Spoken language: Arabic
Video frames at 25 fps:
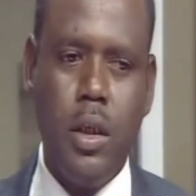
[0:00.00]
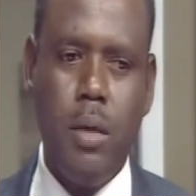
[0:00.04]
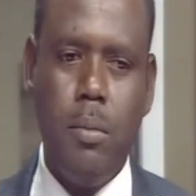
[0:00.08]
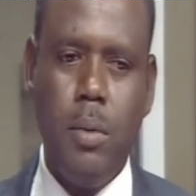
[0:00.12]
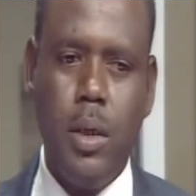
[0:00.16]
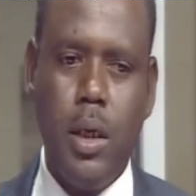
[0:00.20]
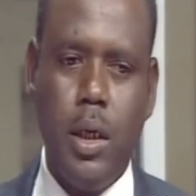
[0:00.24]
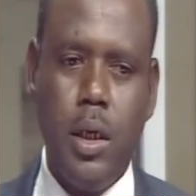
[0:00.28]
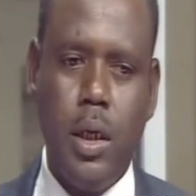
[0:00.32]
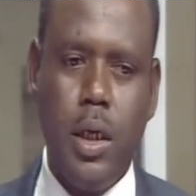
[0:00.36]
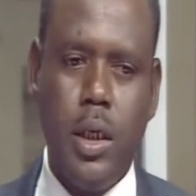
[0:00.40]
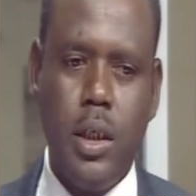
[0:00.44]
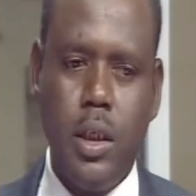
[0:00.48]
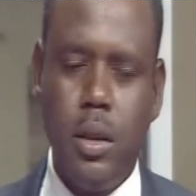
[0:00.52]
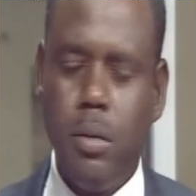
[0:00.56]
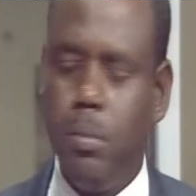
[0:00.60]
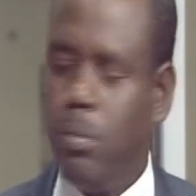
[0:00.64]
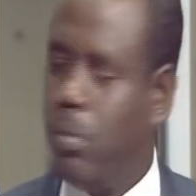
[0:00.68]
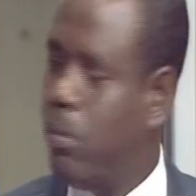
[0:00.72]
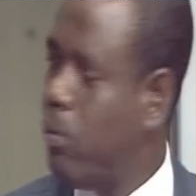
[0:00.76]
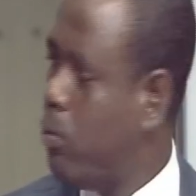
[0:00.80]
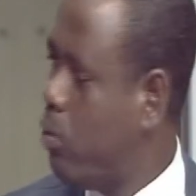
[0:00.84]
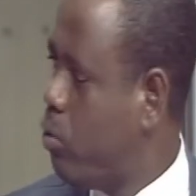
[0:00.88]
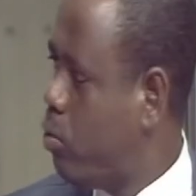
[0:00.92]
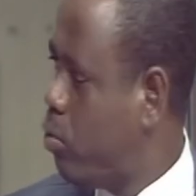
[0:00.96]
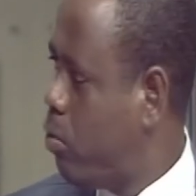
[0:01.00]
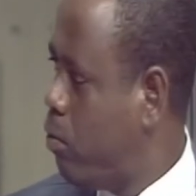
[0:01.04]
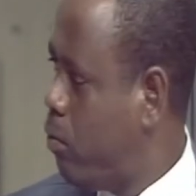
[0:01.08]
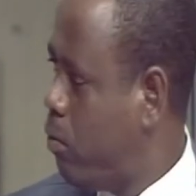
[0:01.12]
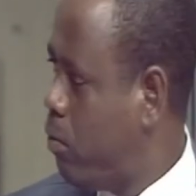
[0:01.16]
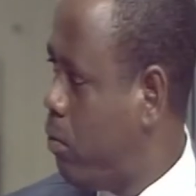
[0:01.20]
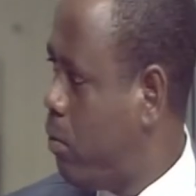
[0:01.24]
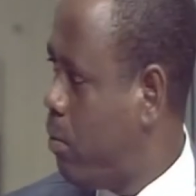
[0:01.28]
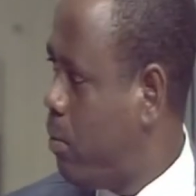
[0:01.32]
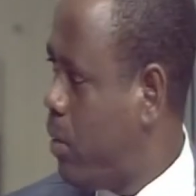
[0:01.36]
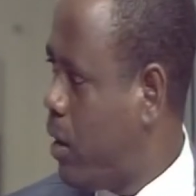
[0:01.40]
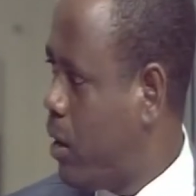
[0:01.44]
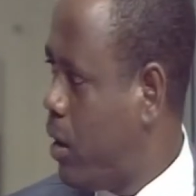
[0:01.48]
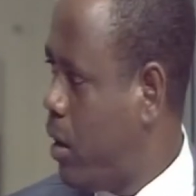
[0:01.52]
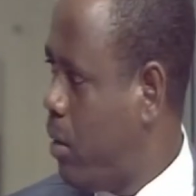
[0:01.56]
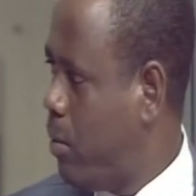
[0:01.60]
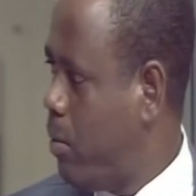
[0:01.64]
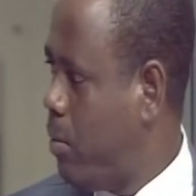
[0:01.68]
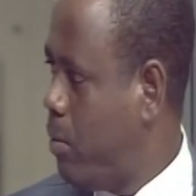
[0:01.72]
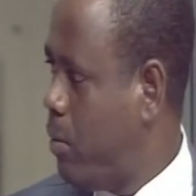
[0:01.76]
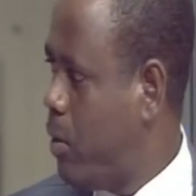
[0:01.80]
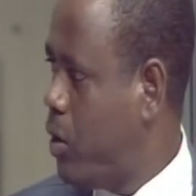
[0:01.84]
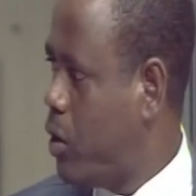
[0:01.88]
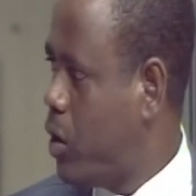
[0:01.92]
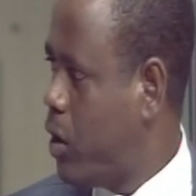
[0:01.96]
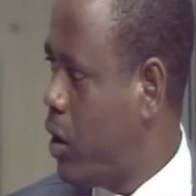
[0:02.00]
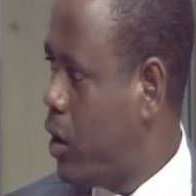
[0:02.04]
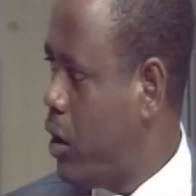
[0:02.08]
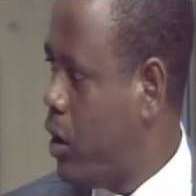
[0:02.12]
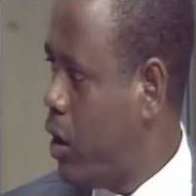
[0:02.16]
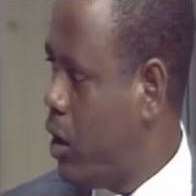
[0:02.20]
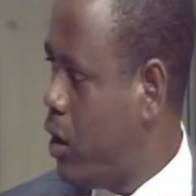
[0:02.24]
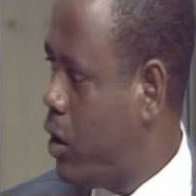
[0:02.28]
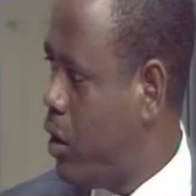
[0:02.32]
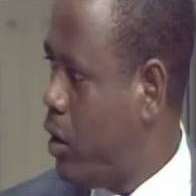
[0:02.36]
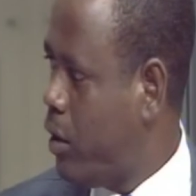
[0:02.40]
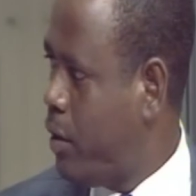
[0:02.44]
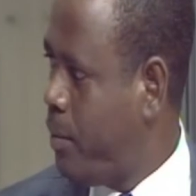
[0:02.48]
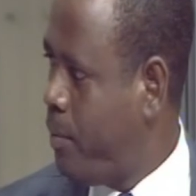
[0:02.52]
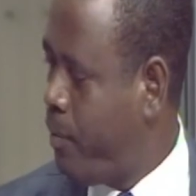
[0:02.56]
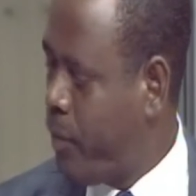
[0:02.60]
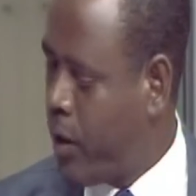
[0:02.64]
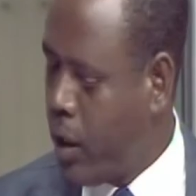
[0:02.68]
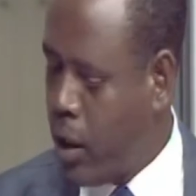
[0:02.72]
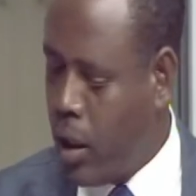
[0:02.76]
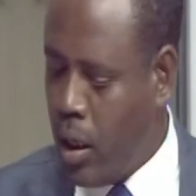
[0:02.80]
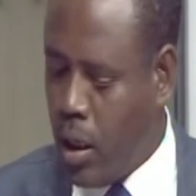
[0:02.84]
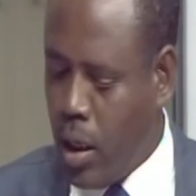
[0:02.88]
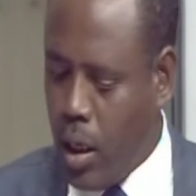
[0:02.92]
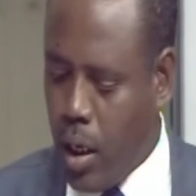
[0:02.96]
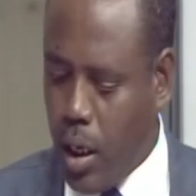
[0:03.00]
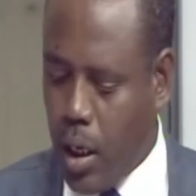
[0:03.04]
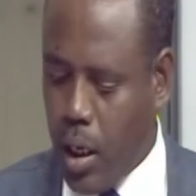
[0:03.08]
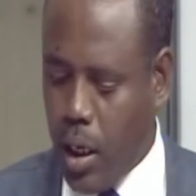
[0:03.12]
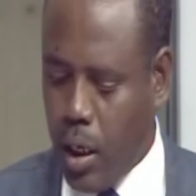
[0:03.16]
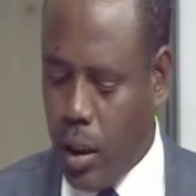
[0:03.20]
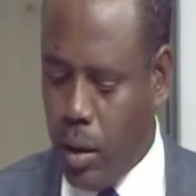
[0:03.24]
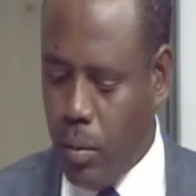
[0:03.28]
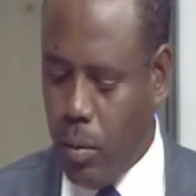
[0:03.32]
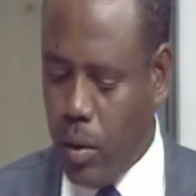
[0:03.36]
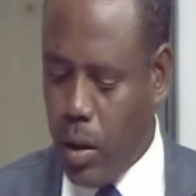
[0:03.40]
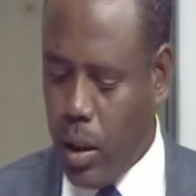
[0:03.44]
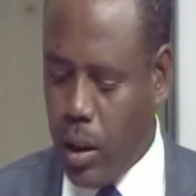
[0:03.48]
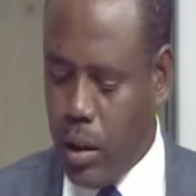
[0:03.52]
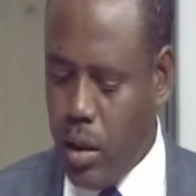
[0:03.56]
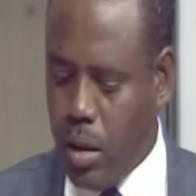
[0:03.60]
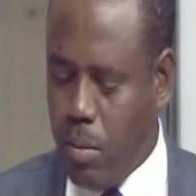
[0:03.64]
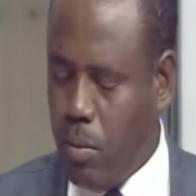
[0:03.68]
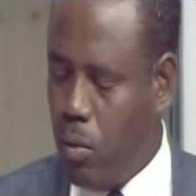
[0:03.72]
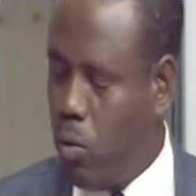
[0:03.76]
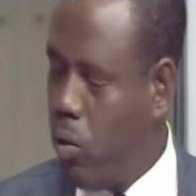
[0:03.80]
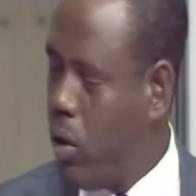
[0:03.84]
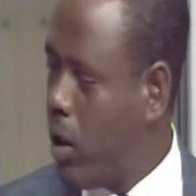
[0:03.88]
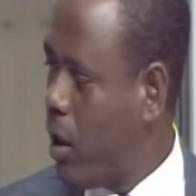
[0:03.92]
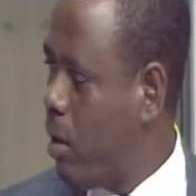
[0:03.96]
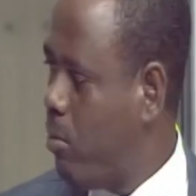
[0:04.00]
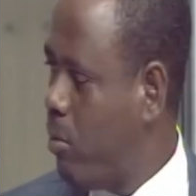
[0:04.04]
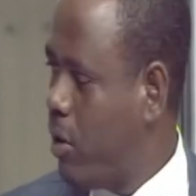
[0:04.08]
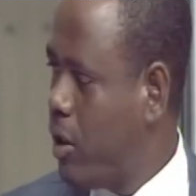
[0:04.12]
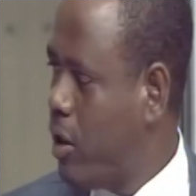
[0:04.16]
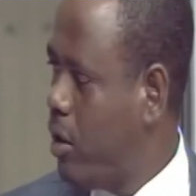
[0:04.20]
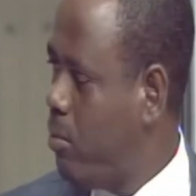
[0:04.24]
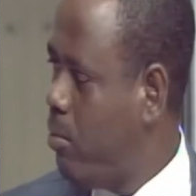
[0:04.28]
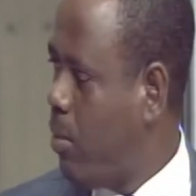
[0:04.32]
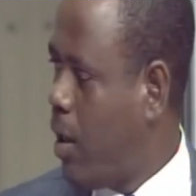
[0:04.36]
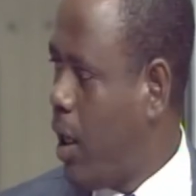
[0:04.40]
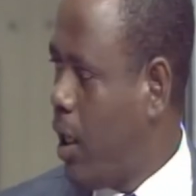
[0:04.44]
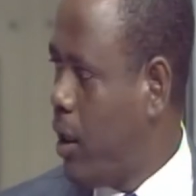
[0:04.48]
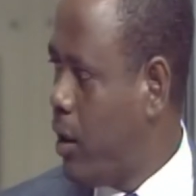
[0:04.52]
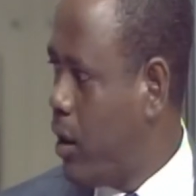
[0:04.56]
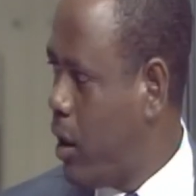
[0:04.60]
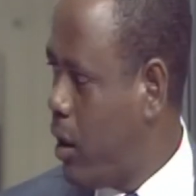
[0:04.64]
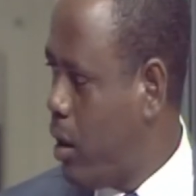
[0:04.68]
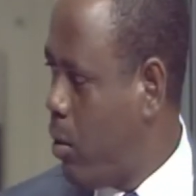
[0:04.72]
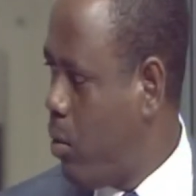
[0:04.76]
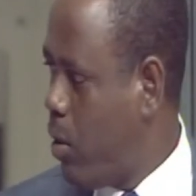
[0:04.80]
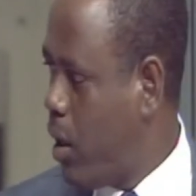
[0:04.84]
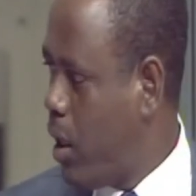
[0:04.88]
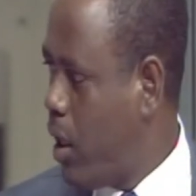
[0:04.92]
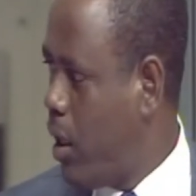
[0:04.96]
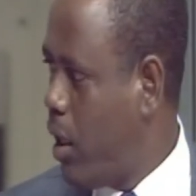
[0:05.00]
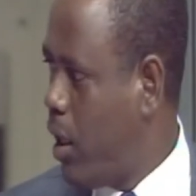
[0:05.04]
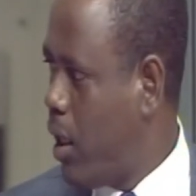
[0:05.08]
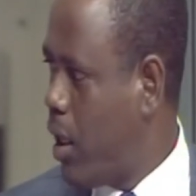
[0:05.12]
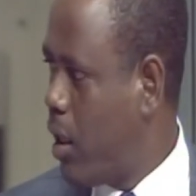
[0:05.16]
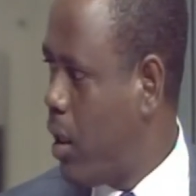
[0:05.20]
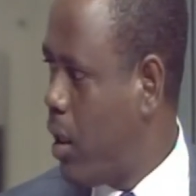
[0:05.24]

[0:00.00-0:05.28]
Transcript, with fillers: من الناس بموتوا وبعض المنجيد يجي يعني كثير بيقول لك المنجيد ما عنده دواء هل هذا